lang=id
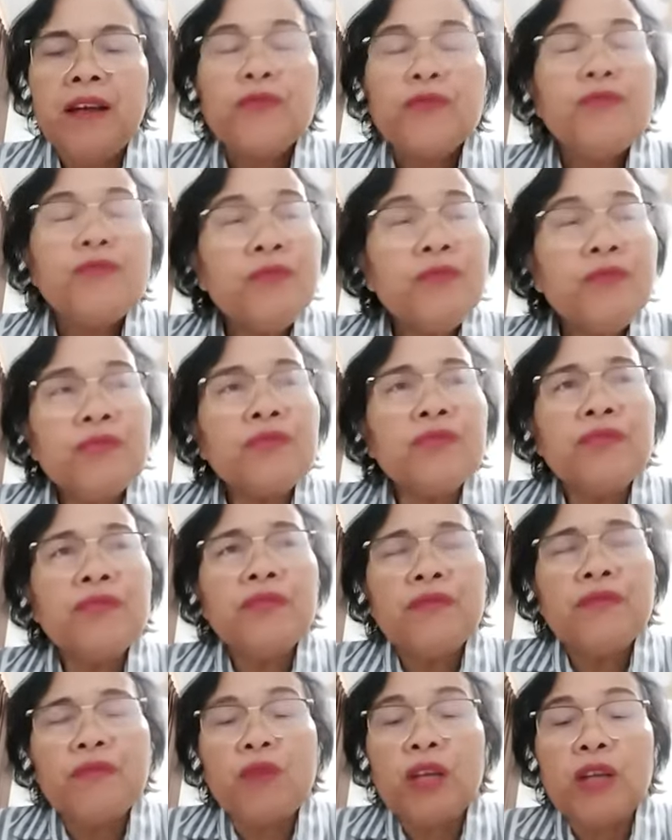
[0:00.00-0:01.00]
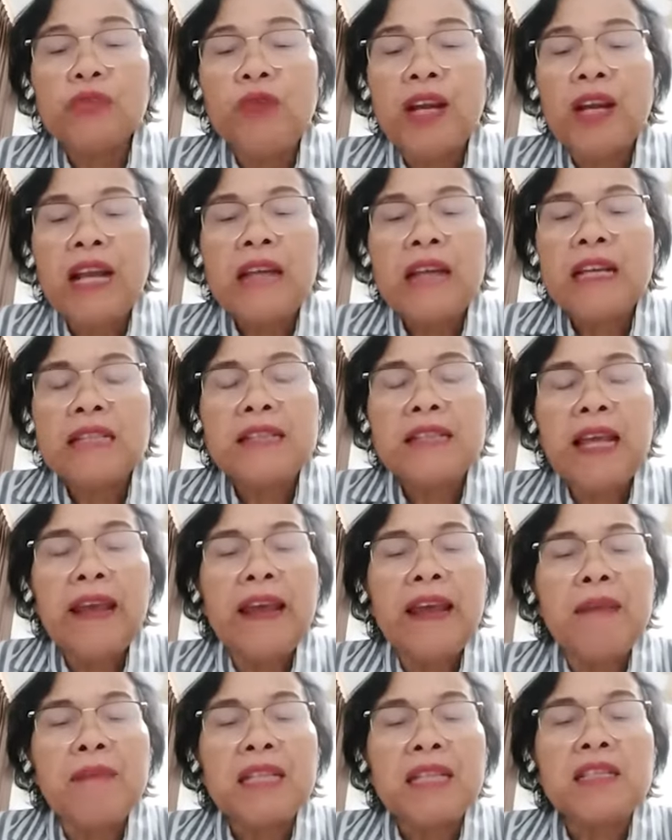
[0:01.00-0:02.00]
Dulu waktu anak-anak
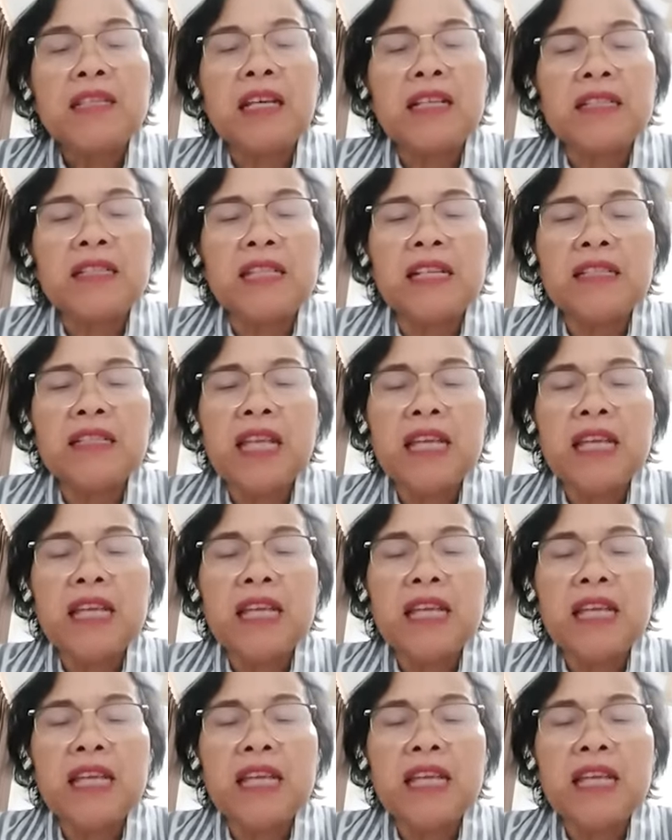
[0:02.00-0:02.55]
saya masih kecil